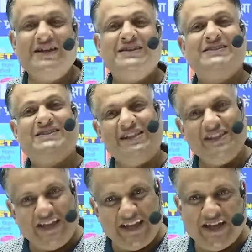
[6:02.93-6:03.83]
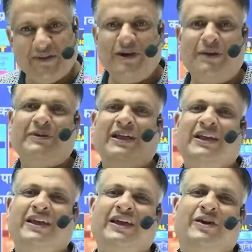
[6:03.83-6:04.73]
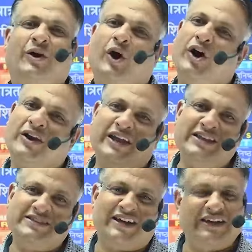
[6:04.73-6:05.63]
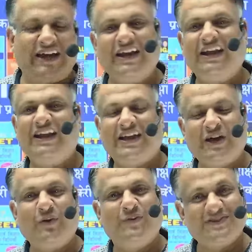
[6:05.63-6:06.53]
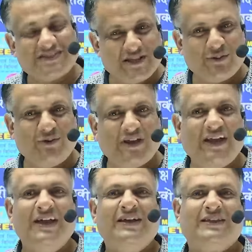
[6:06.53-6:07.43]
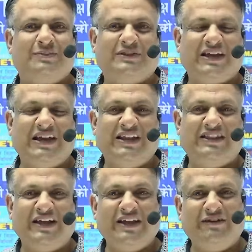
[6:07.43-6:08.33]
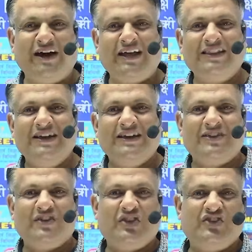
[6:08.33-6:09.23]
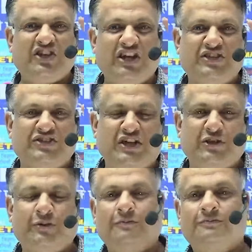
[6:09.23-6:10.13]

जल्दी ही हम आपके लिए और नई जानकारियां लेकर उपस्थित होंगे तब तक के लिए धन्यवाद जय हिंद साथियों